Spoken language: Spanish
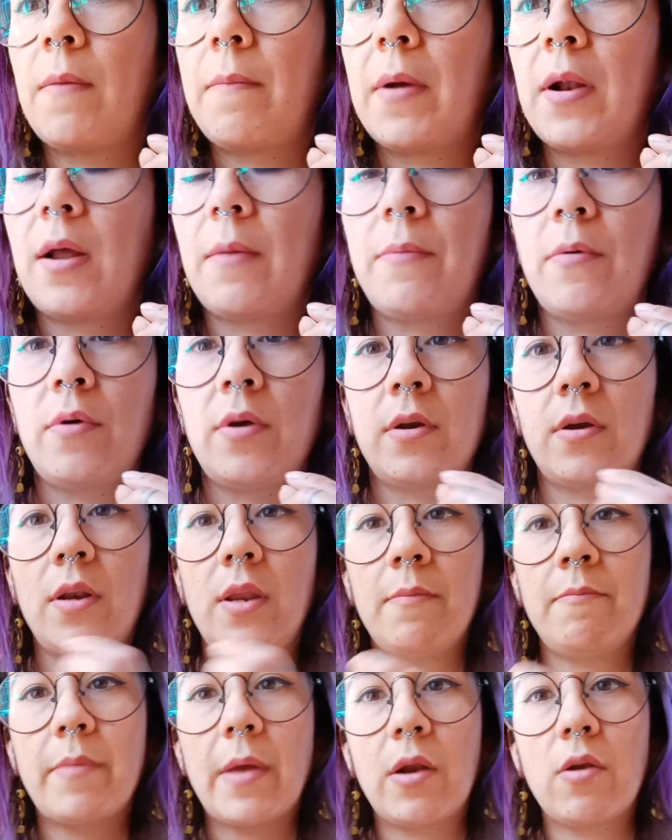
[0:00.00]
para poder
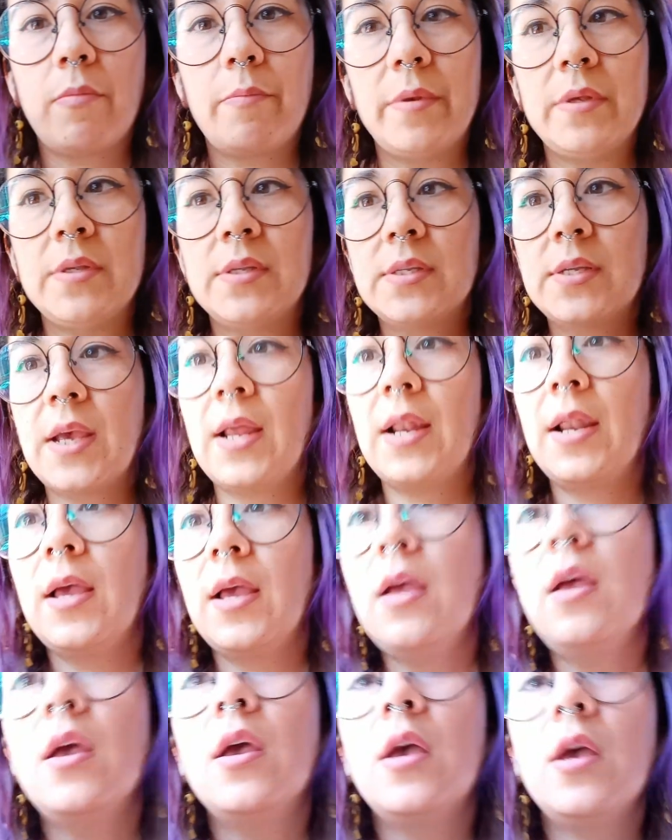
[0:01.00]
limpiar los
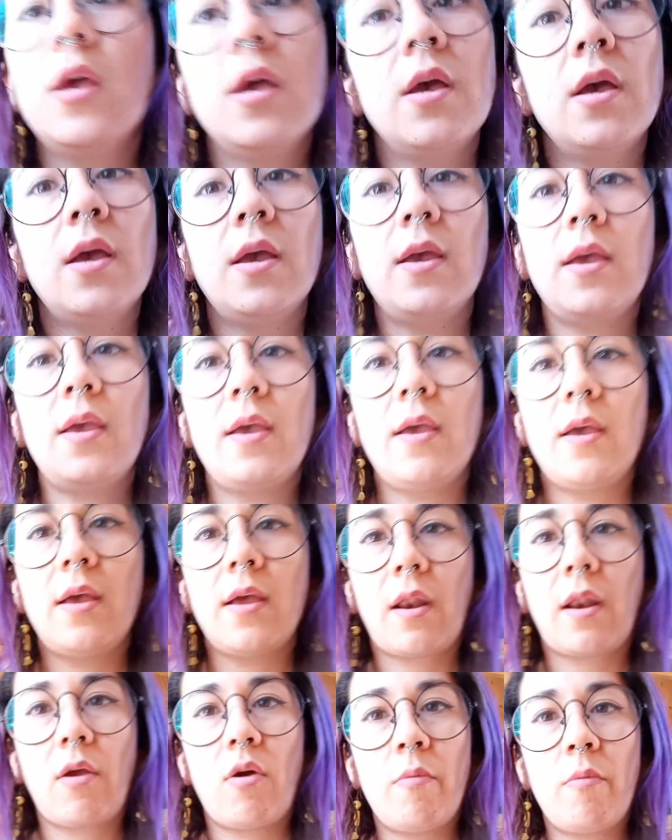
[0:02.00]
pinceles. Eh,
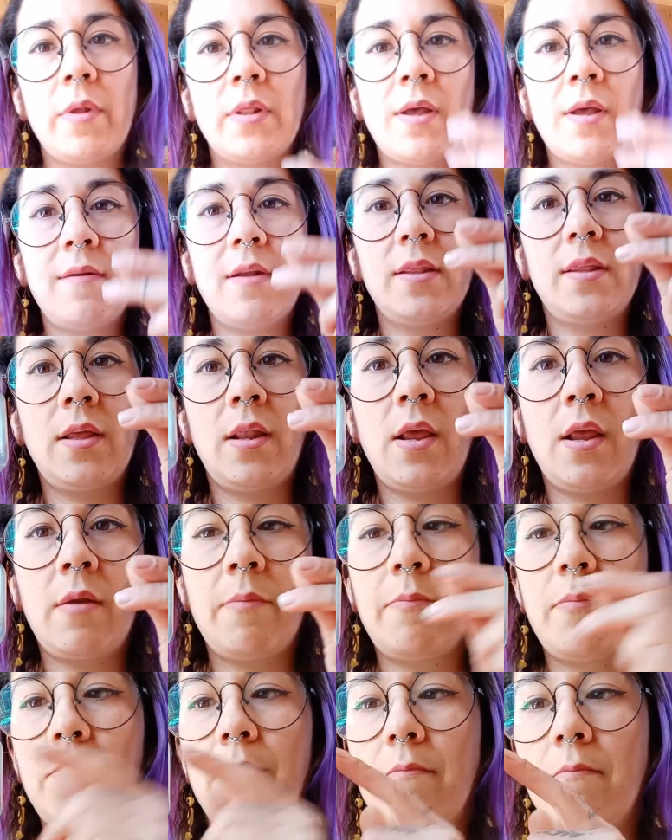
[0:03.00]
es recomendable tener
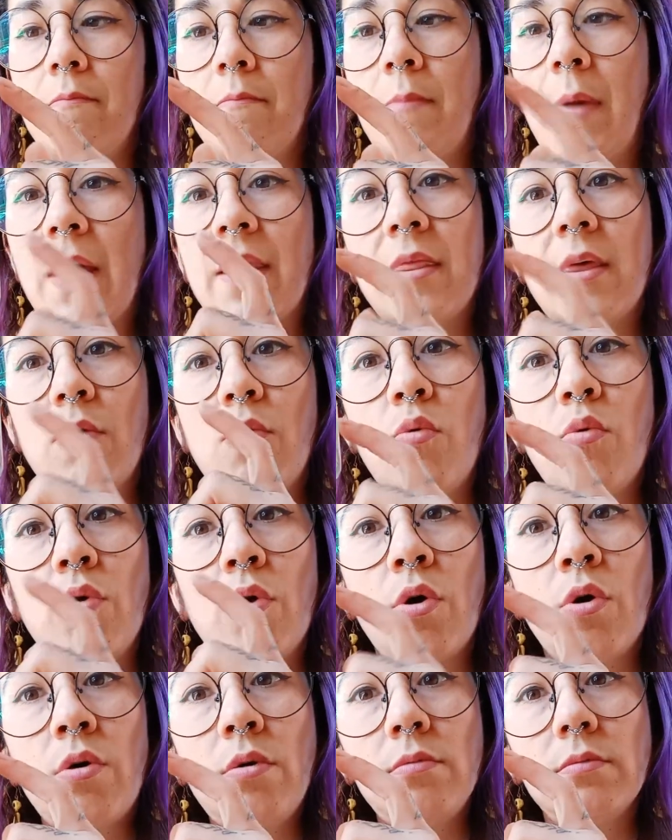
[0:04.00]
más de
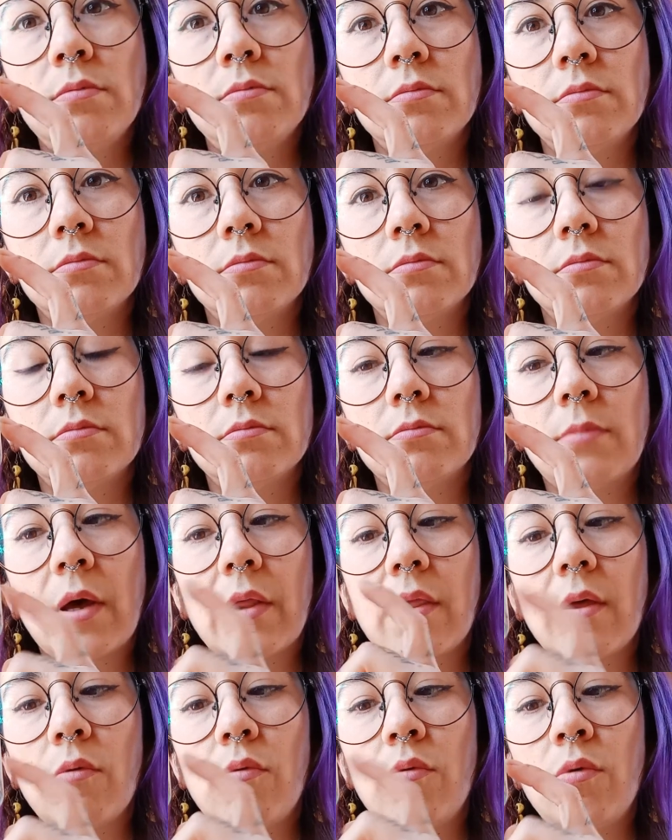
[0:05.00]
uno,
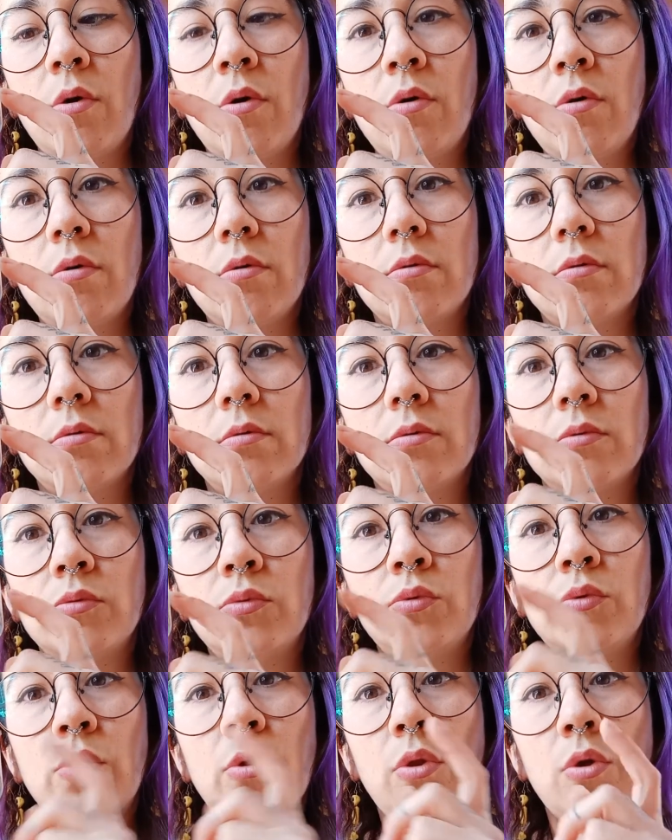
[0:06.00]
más de uno,
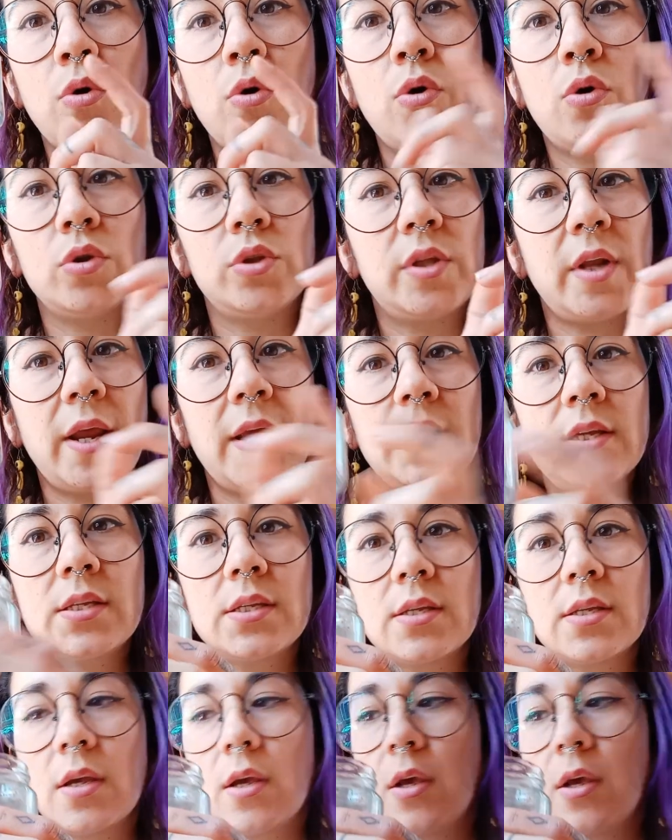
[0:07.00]
uno, dos o tres,